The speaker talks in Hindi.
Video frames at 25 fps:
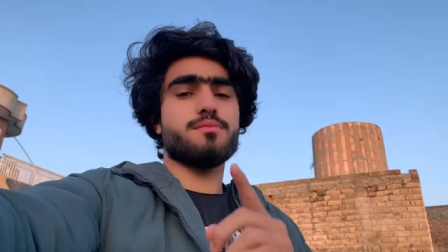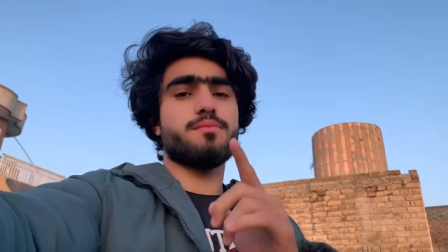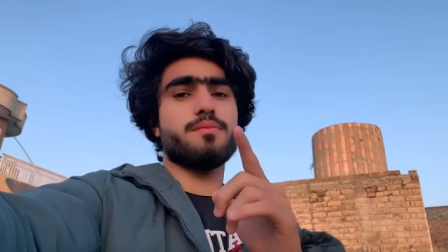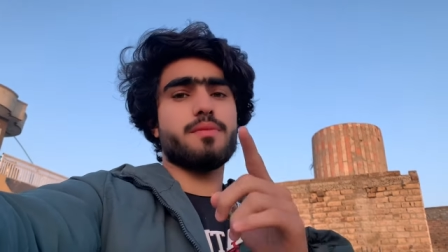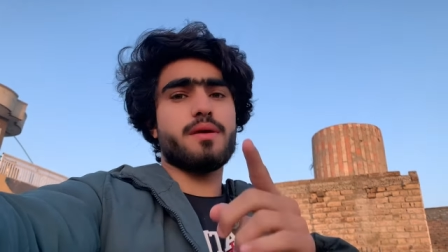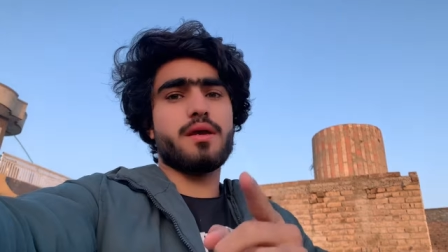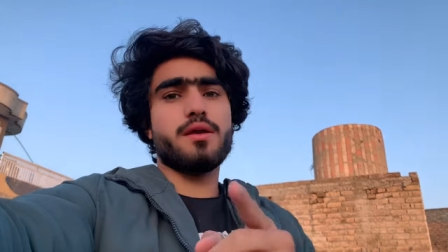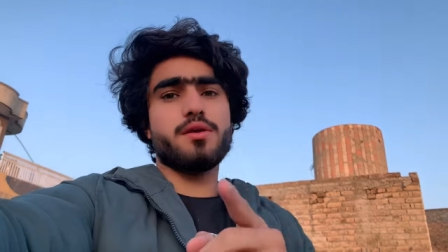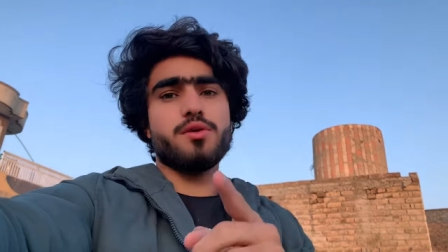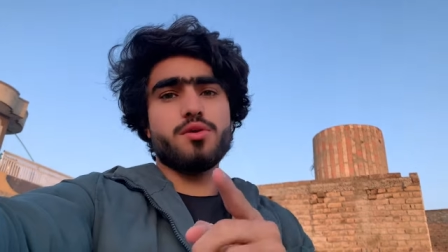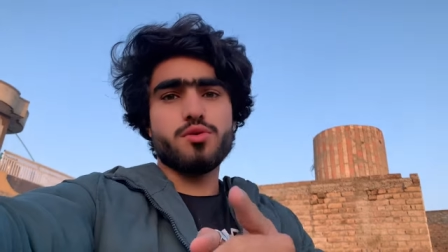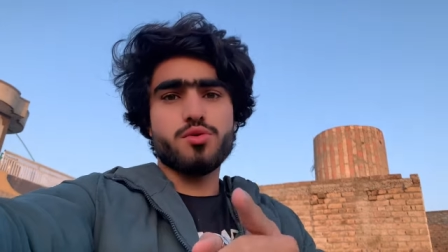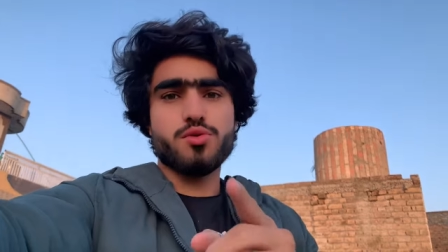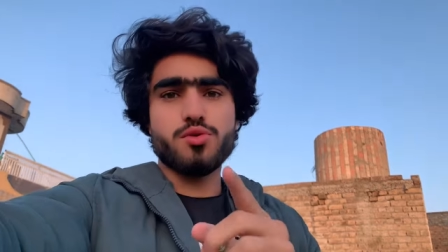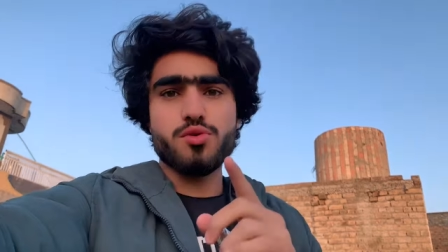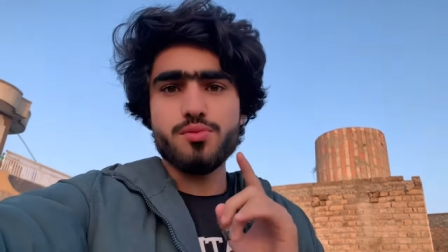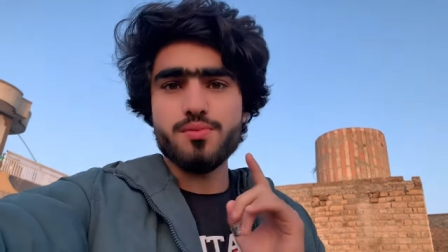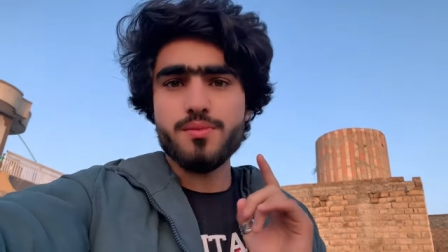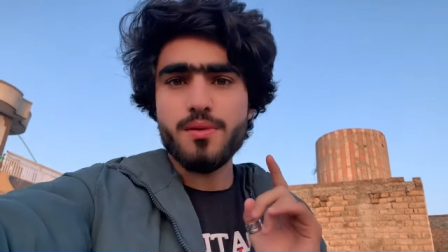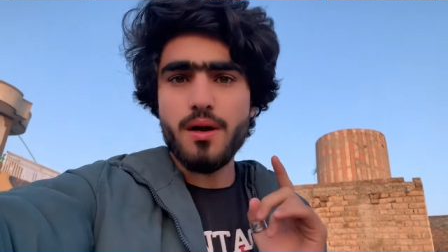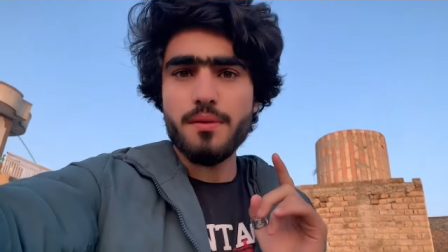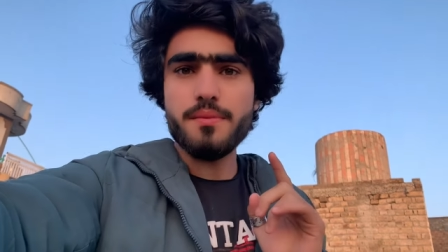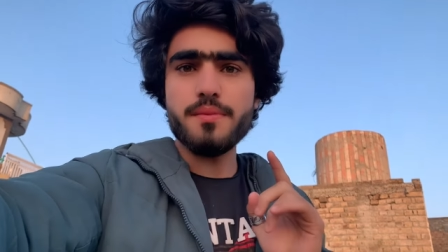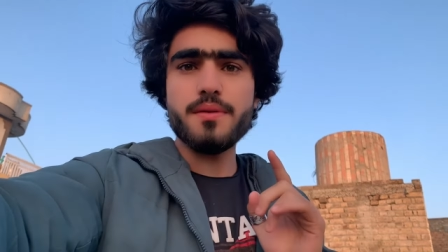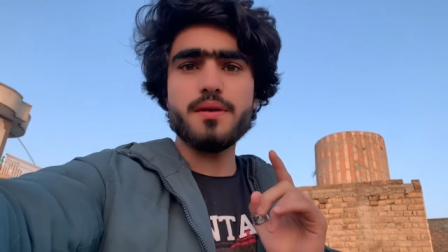मैं यूट्यूब
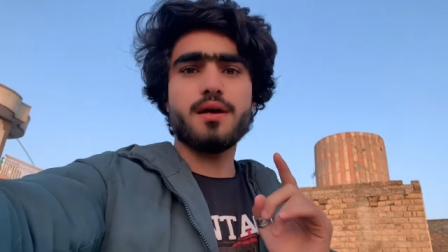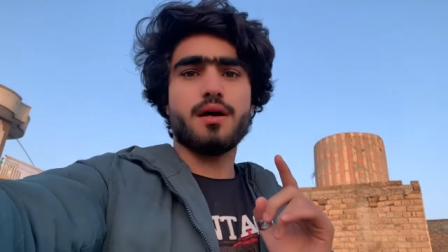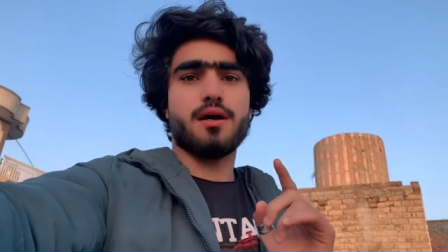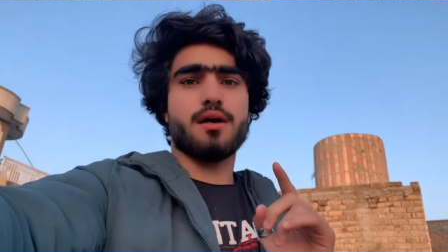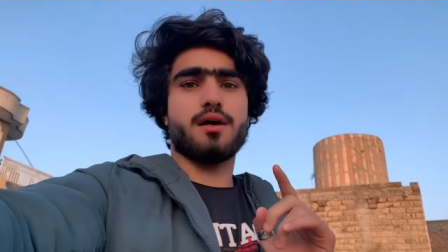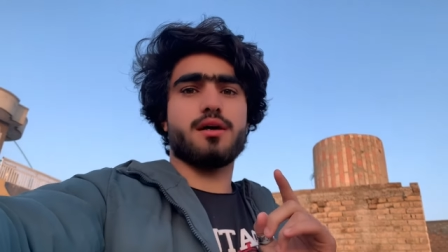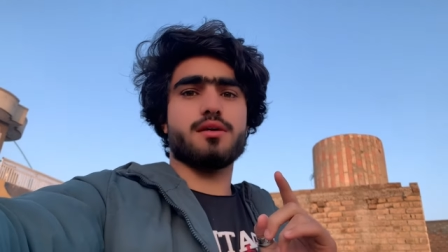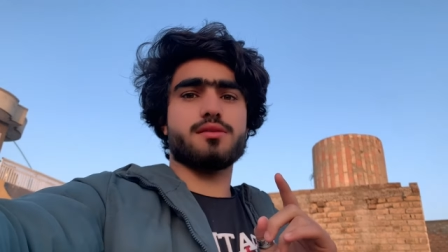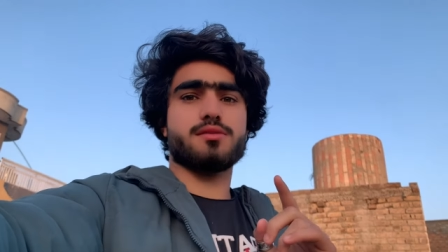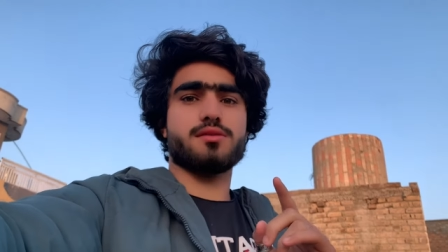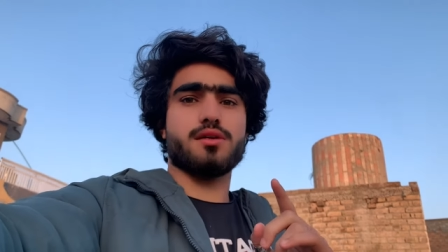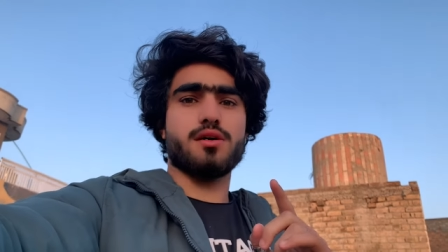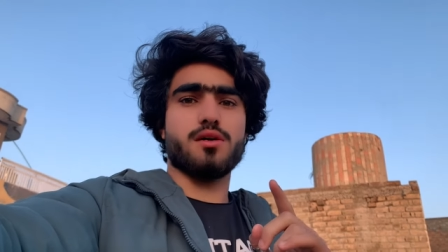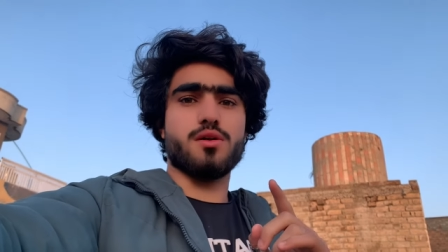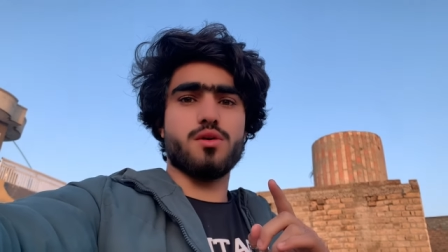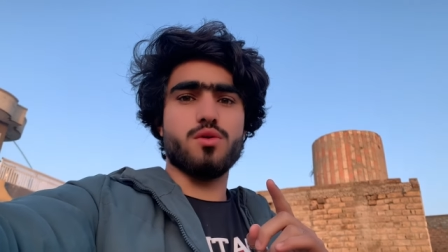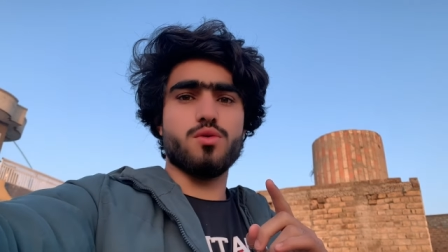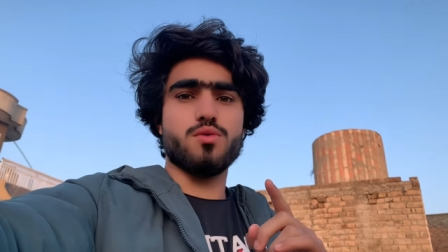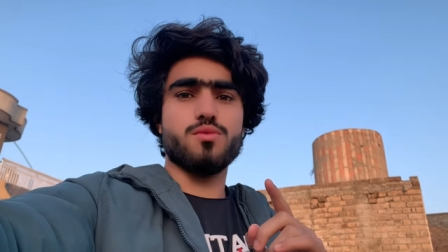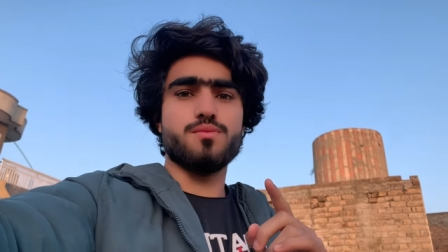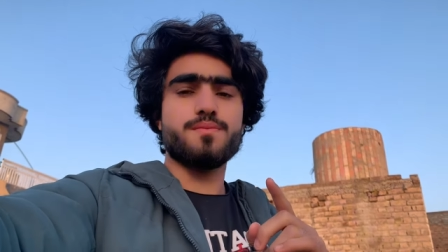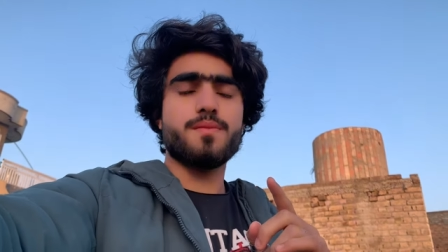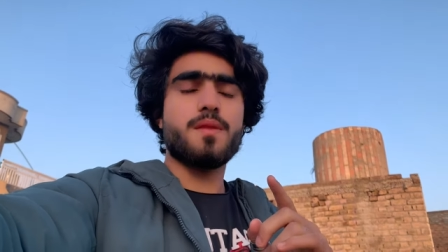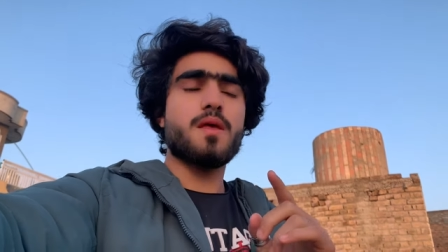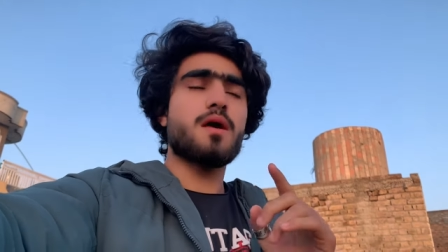का भी आगाज़ कर लूँ